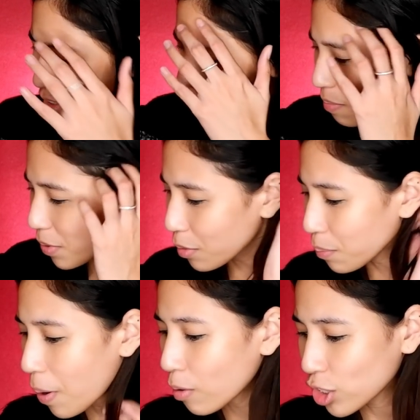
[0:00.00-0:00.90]
ano nga ba
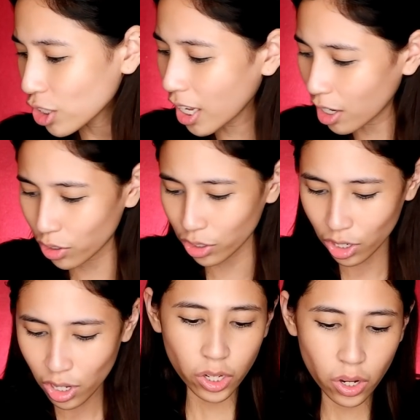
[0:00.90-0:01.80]
yung pouch na yon
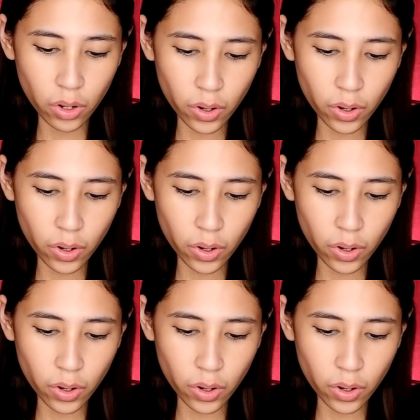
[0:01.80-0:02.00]
So,